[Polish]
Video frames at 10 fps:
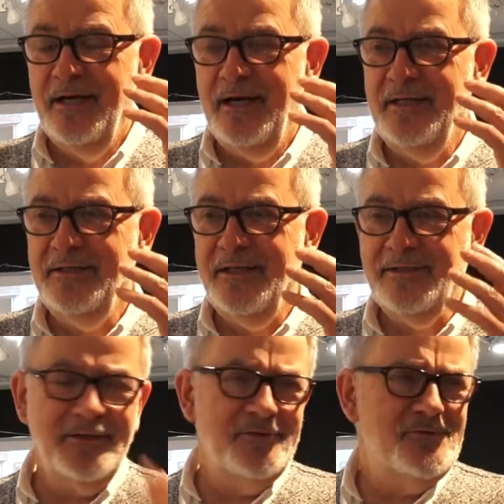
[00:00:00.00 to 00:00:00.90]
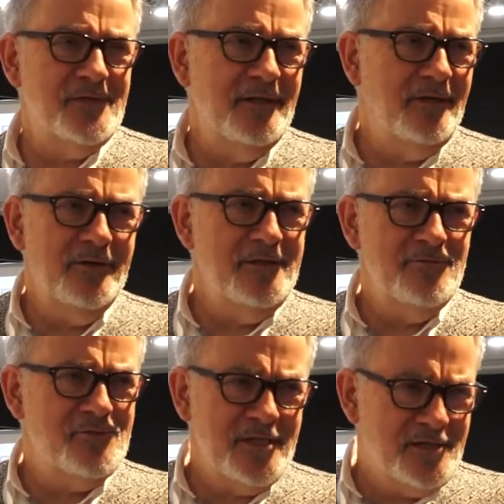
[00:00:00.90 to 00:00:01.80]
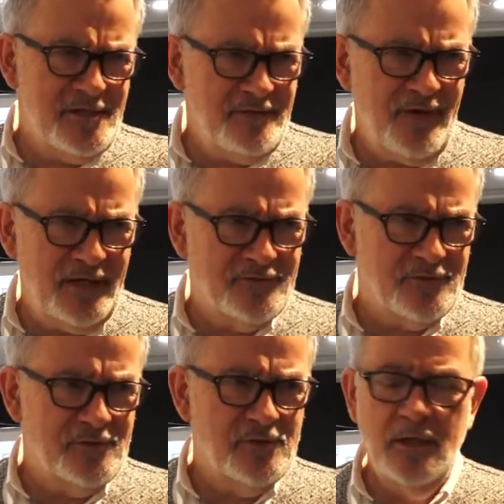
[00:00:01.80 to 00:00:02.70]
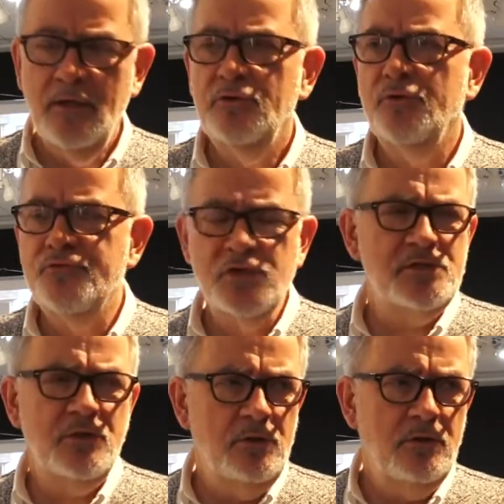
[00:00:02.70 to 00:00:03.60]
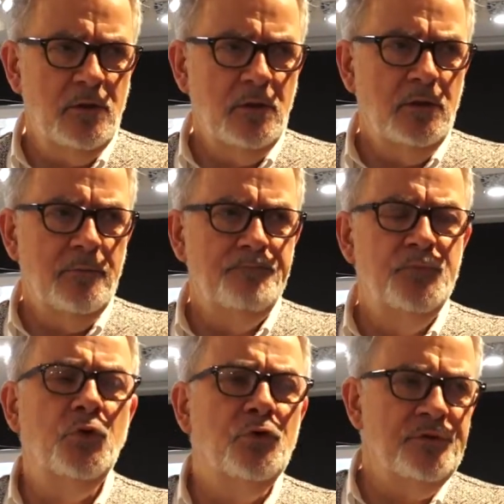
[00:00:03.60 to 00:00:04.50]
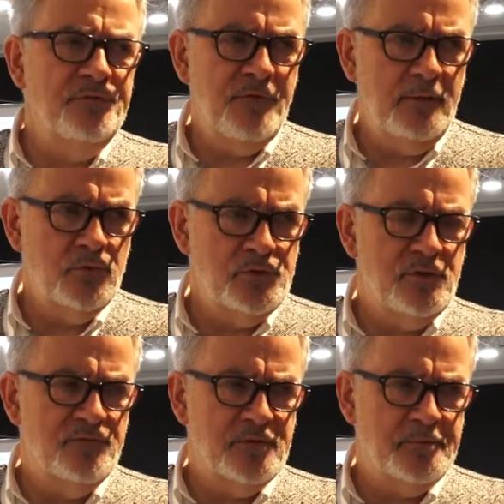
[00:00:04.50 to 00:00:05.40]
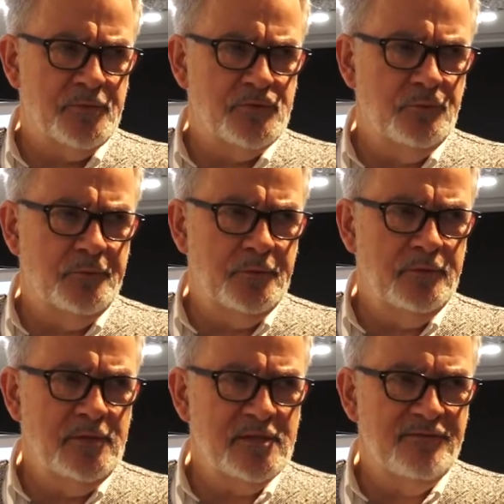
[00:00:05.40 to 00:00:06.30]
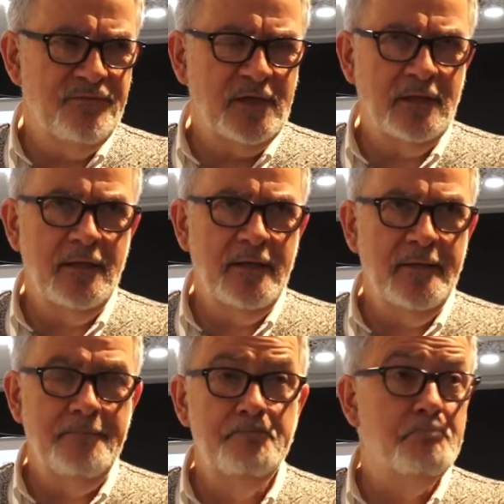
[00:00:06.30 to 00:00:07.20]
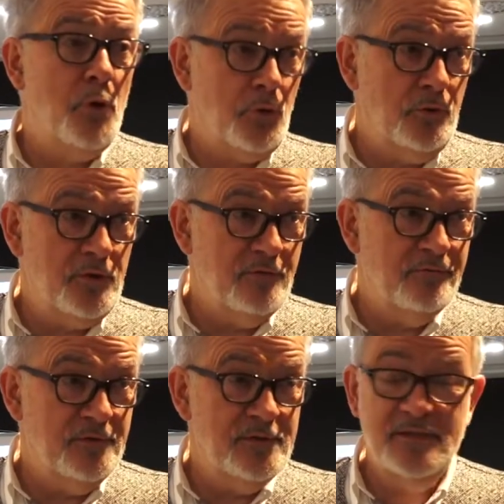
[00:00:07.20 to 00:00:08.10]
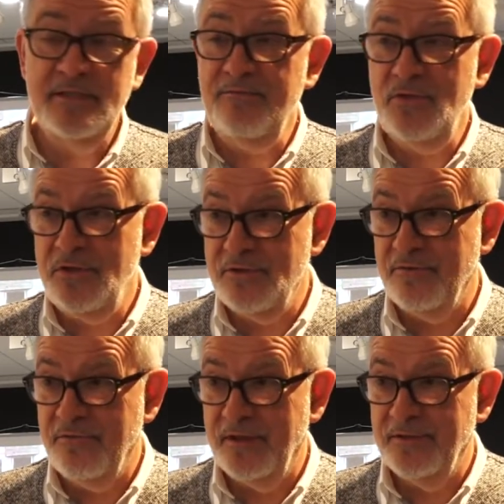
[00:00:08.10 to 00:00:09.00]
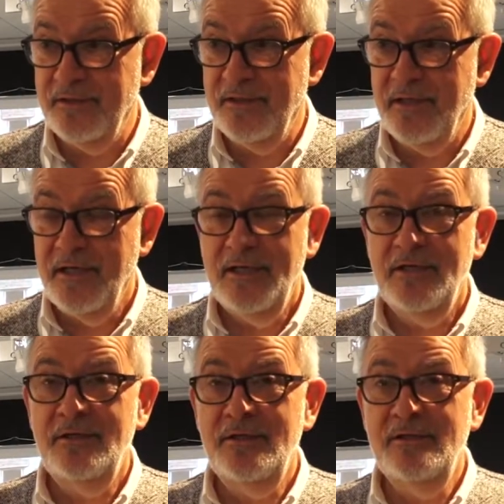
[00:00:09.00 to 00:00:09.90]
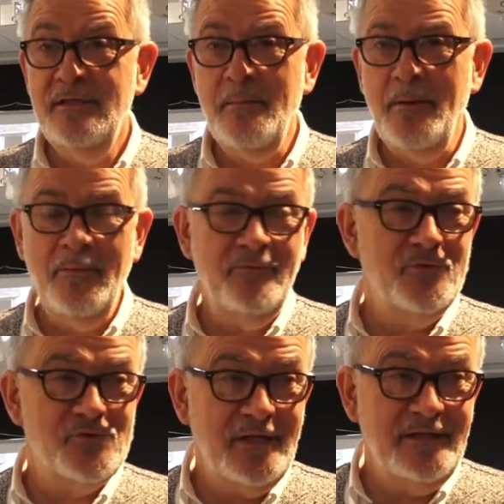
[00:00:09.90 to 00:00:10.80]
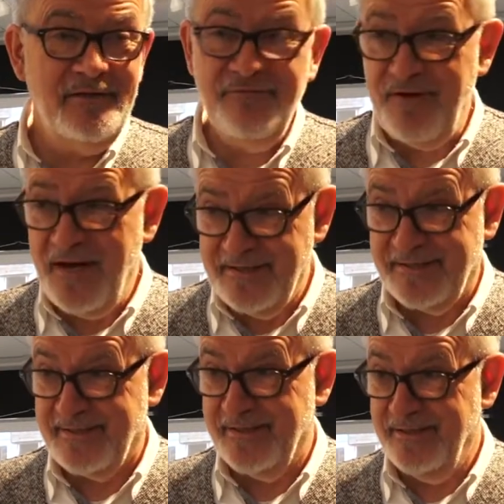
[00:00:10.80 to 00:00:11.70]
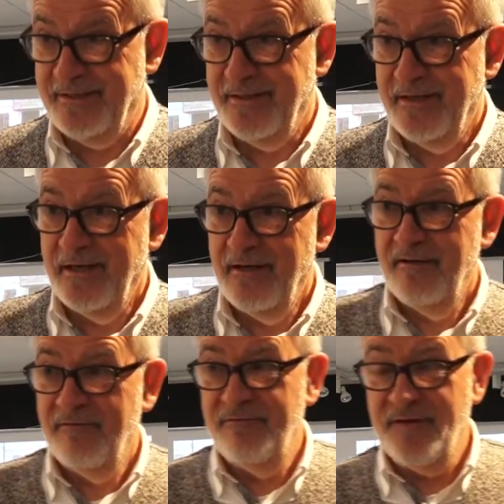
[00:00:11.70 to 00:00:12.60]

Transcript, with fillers: ale dlatego, że oni już nie chcieli walczyć. To wszystko dokonywało się w sposób niezwykle pokojowy, cywilizowany i nie ma mowy o żadnej walce w